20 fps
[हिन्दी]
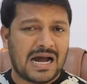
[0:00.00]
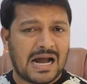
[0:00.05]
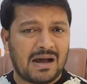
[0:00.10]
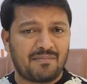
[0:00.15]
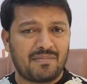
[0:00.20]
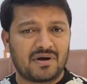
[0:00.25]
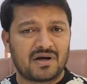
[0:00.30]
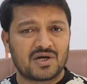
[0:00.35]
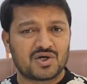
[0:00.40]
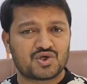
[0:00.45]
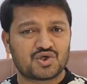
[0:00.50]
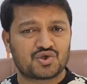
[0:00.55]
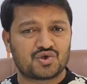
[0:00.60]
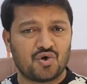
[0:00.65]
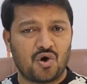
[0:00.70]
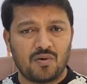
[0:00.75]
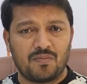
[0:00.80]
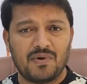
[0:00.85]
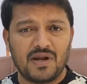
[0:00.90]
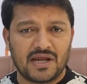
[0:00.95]
आप अगर
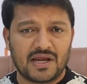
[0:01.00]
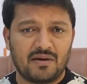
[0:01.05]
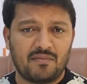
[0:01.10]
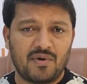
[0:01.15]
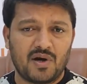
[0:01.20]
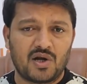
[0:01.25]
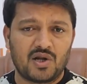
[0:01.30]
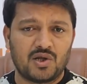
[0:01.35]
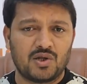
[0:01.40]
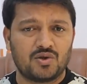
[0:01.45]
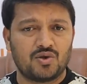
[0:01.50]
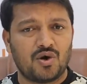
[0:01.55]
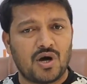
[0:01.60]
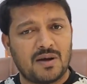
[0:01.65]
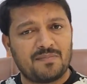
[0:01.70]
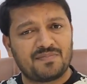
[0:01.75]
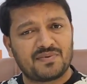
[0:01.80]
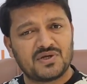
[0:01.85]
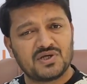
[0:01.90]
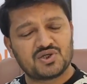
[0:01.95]
शॉप लेके बैठे हो तो
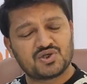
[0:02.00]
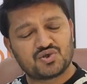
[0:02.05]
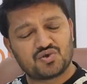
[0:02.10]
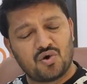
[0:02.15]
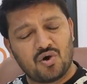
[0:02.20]
आपके